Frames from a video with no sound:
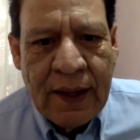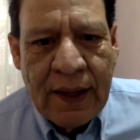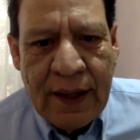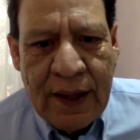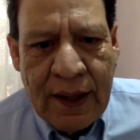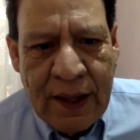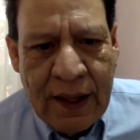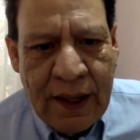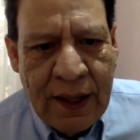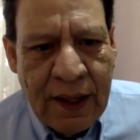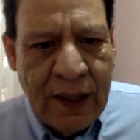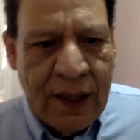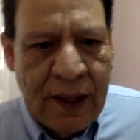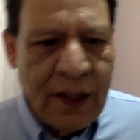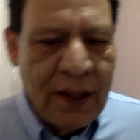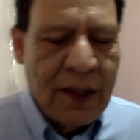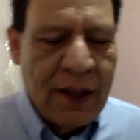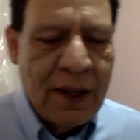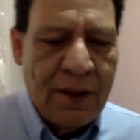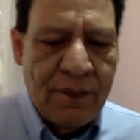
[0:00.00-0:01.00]

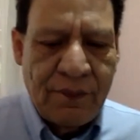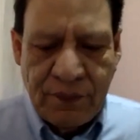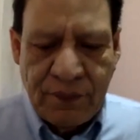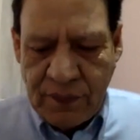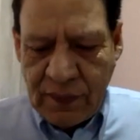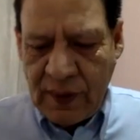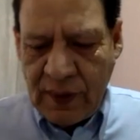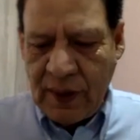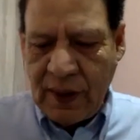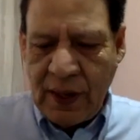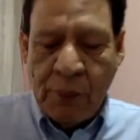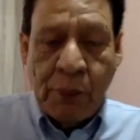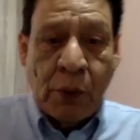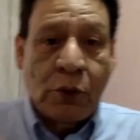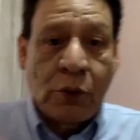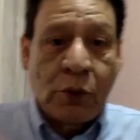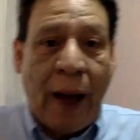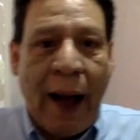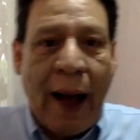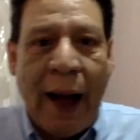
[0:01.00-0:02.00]
y, y
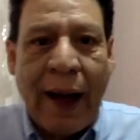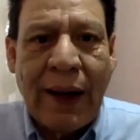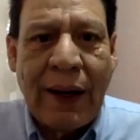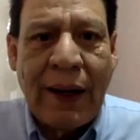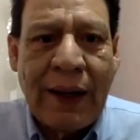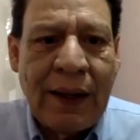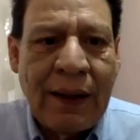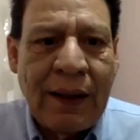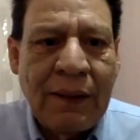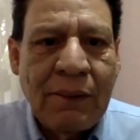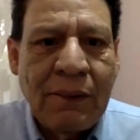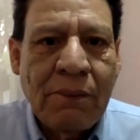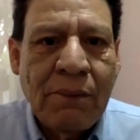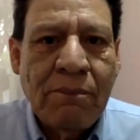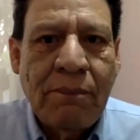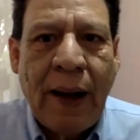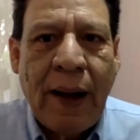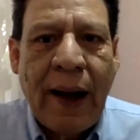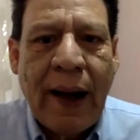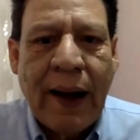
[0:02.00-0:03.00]
pues bajarle,
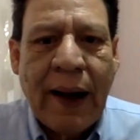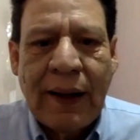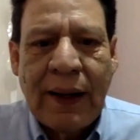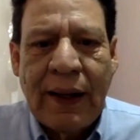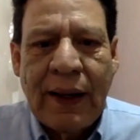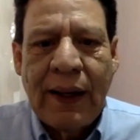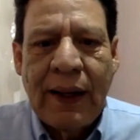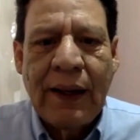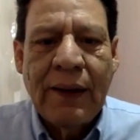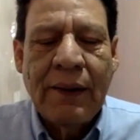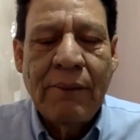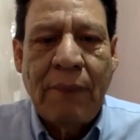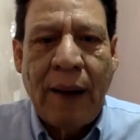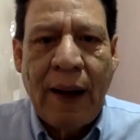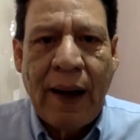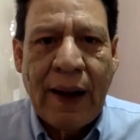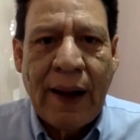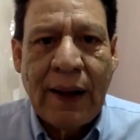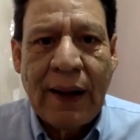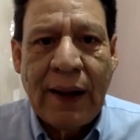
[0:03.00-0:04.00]
bajarle,
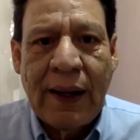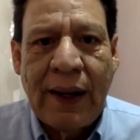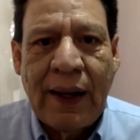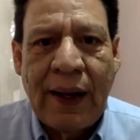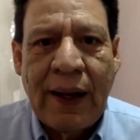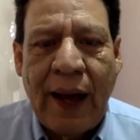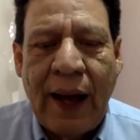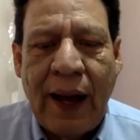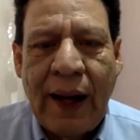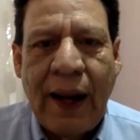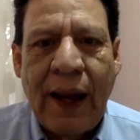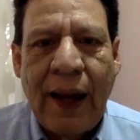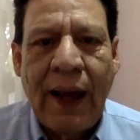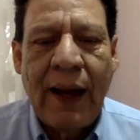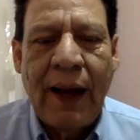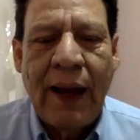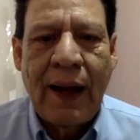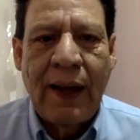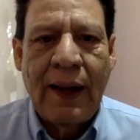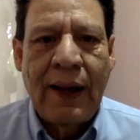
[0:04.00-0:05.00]
bajarle a
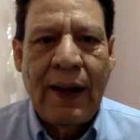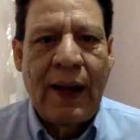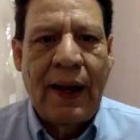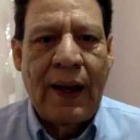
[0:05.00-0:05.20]
la,